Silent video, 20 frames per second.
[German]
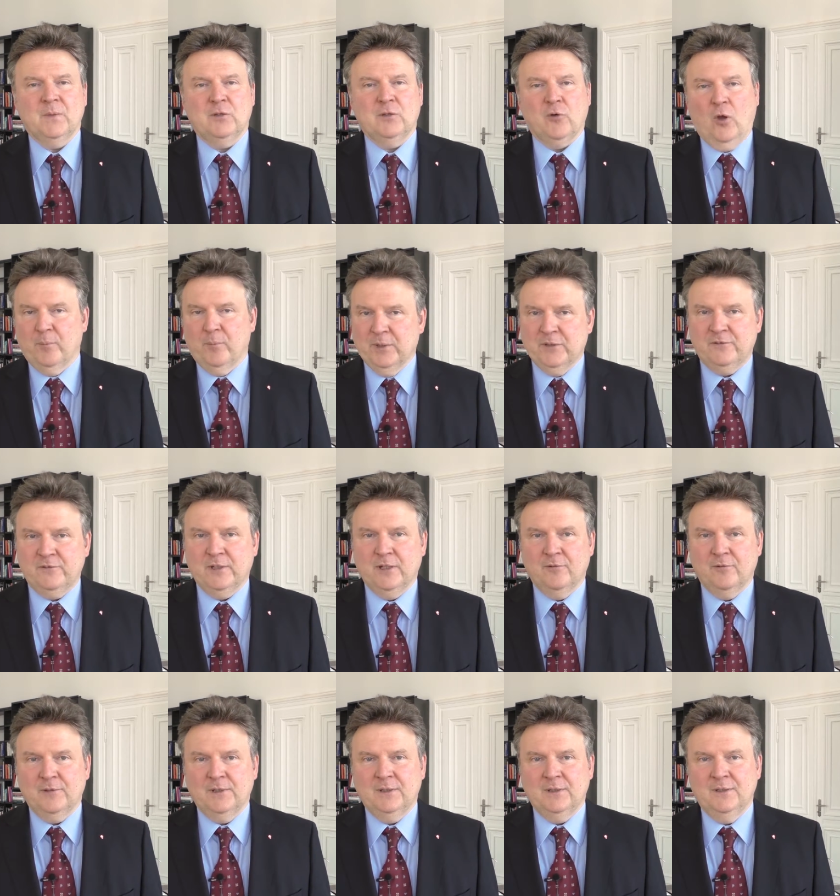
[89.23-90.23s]
Ich freue mich
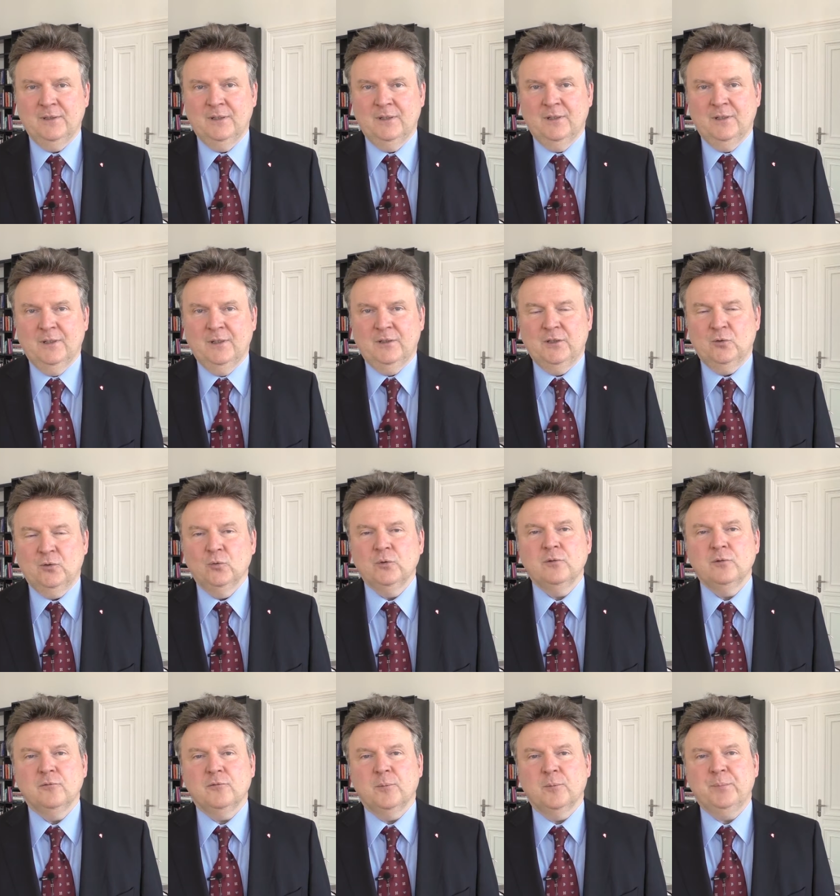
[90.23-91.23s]
sehr, wenn die
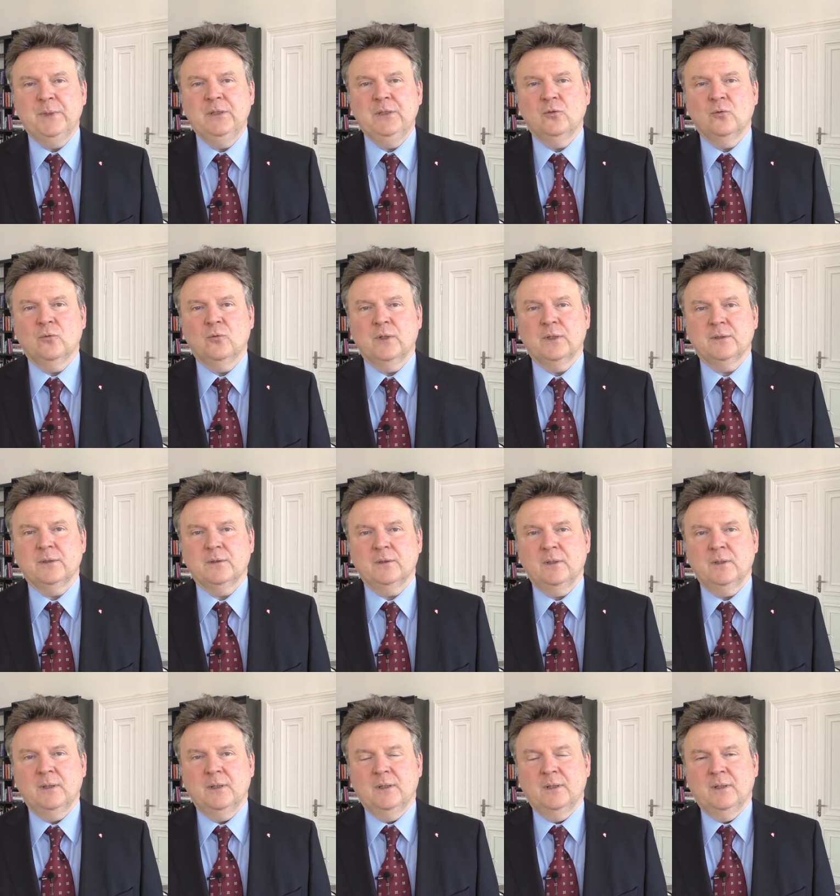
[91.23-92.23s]
guten Verbindungen
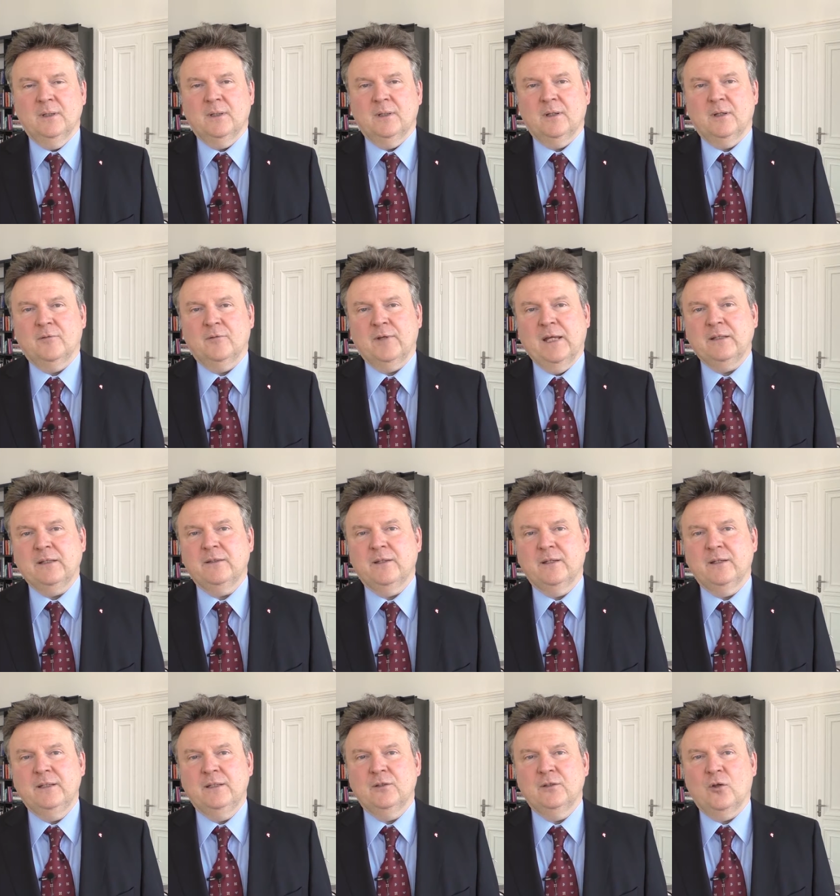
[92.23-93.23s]
äh,
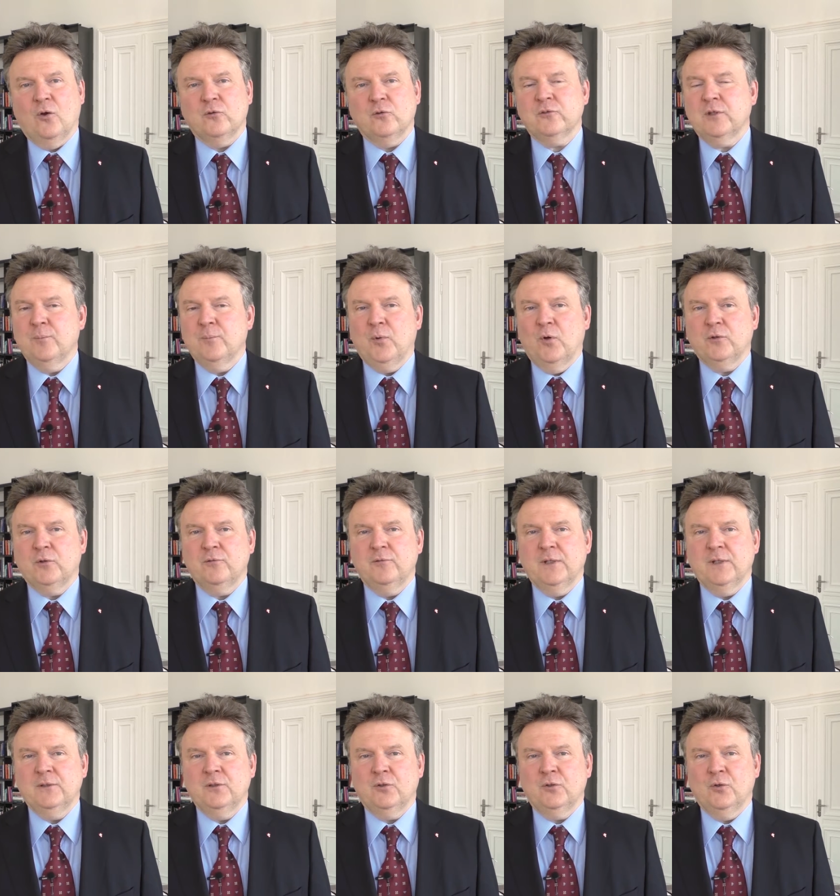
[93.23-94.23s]
weiterhin ausgebaut
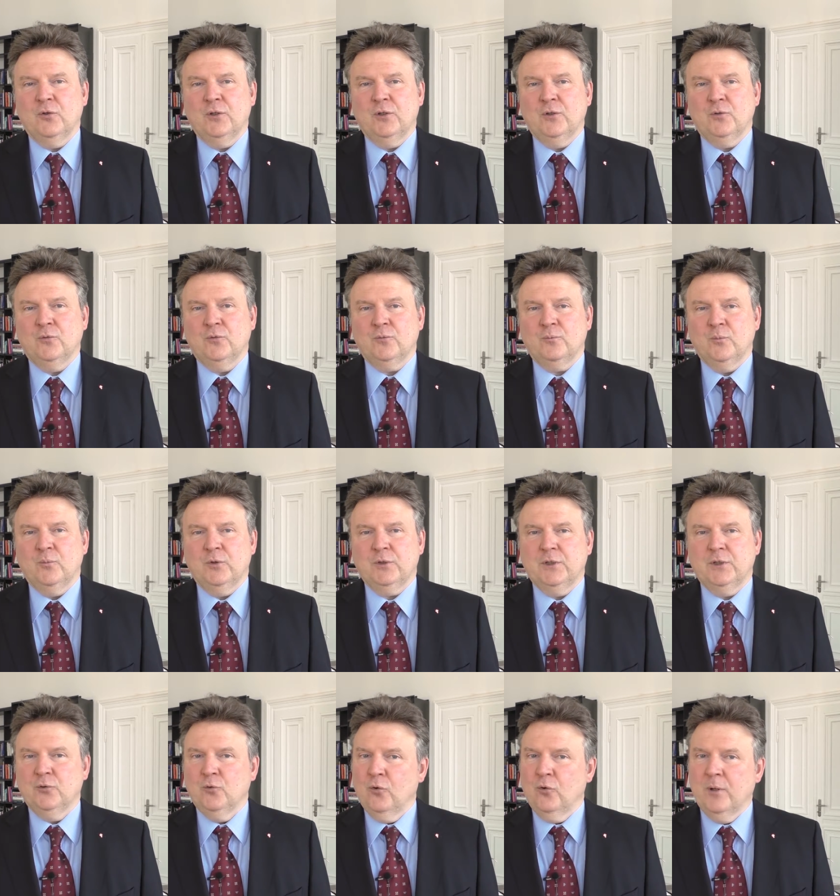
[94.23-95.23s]
werden können und
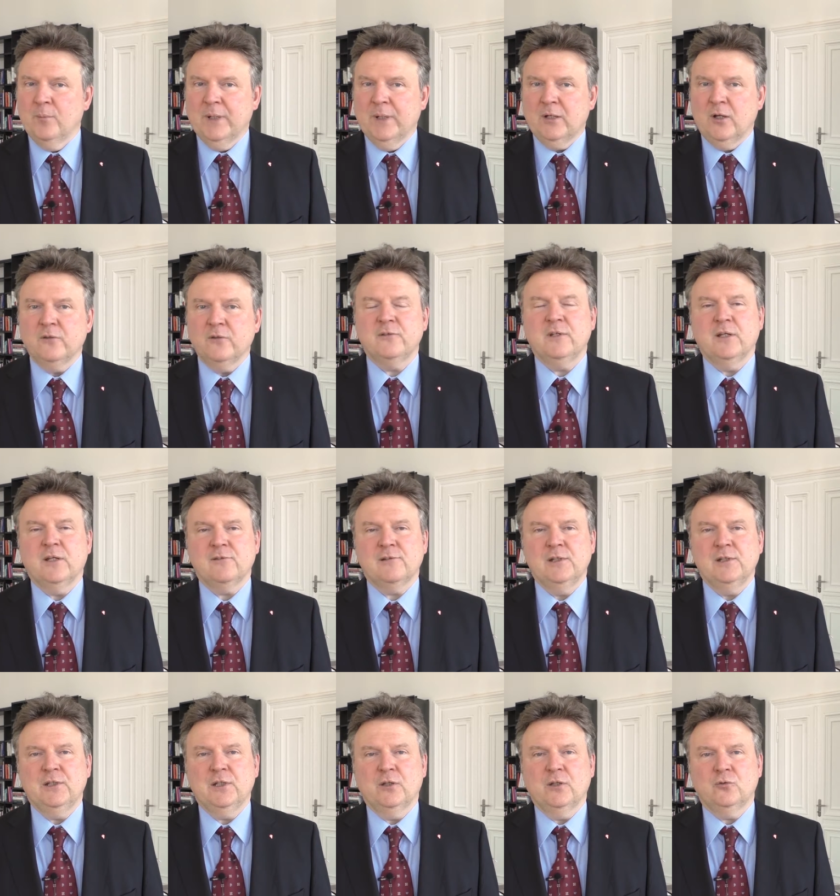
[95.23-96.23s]
möchte noch einmal ganz
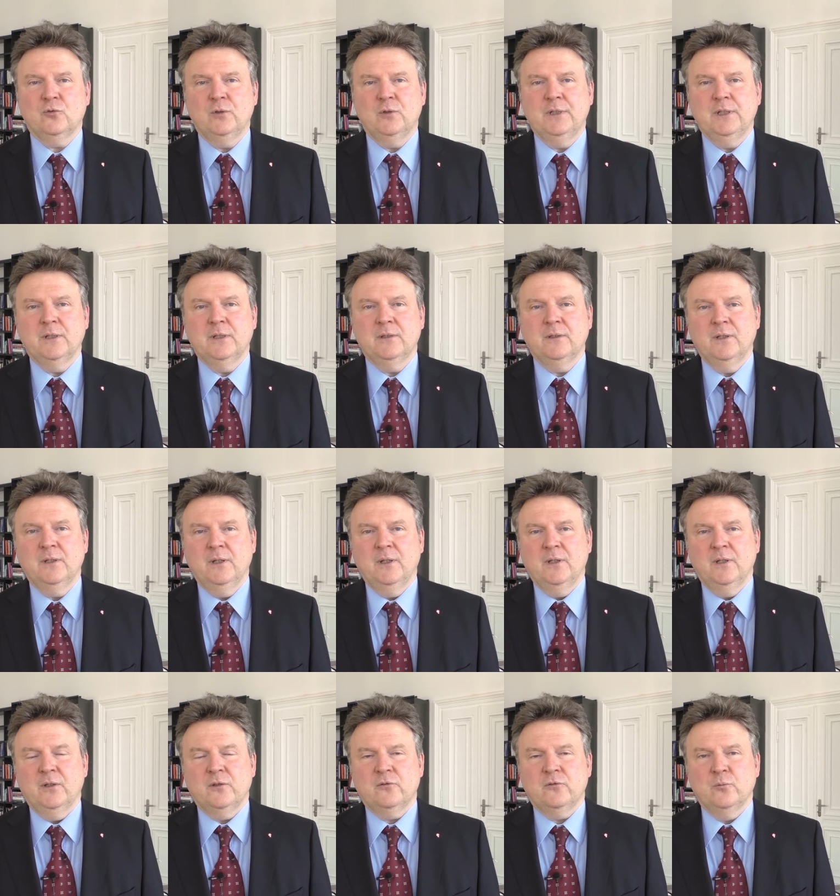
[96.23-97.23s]
herzlich gratulieren
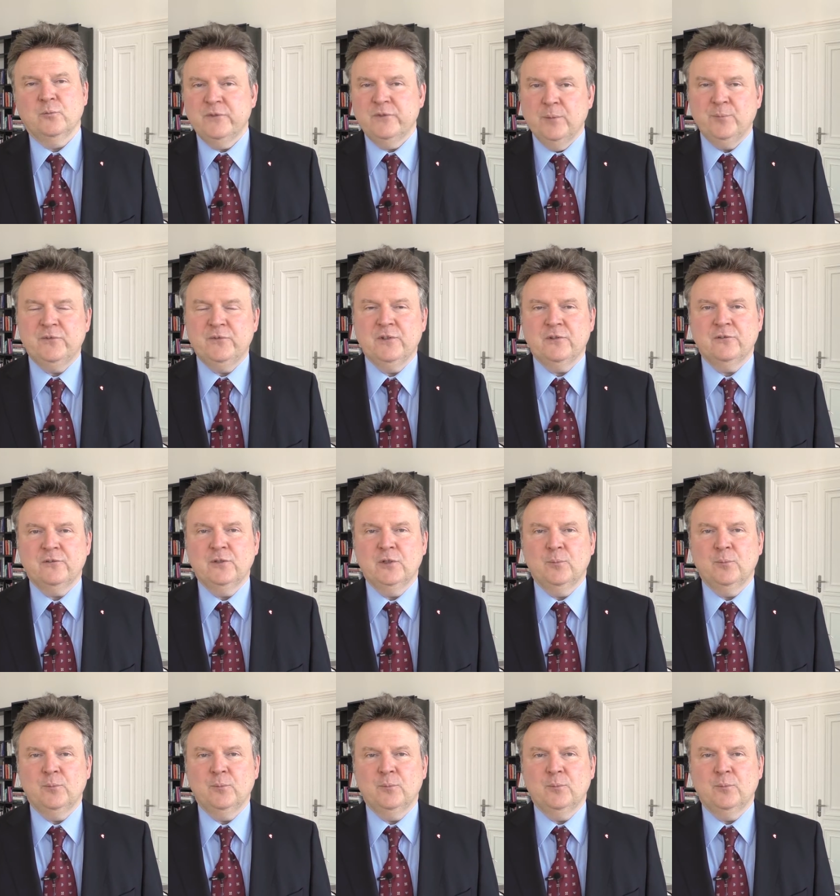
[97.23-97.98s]
zum 70.